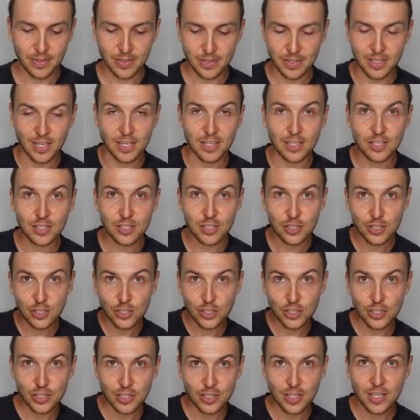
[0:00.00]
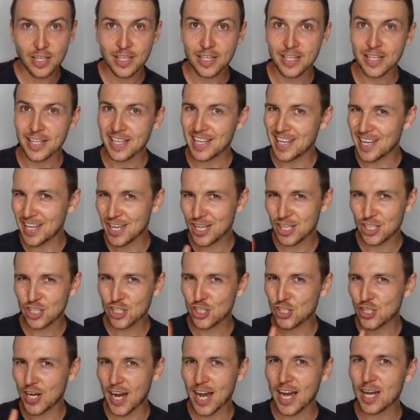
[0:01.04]
Так, чик. не
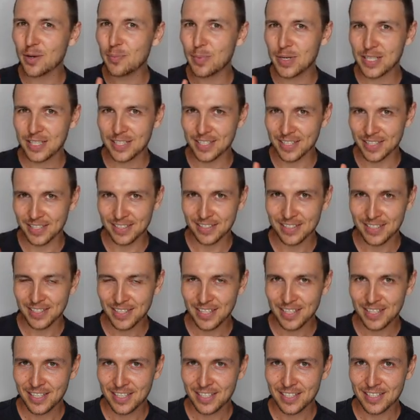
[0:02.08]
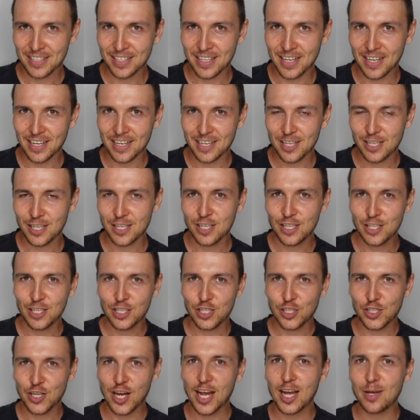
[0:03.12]
шахматы, да,
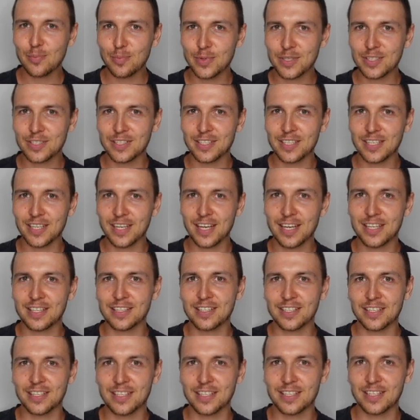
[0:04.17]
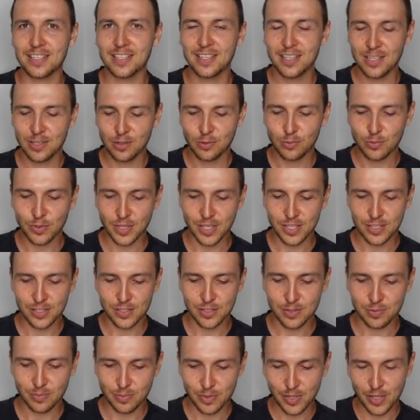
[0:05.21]
шахматы это у
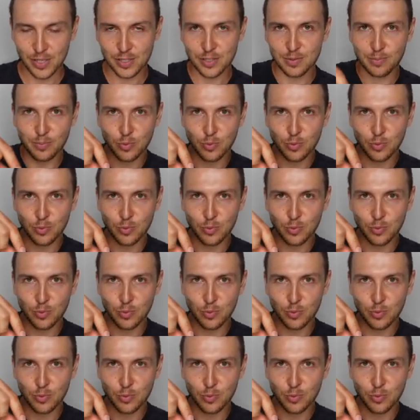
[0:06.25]
нас есть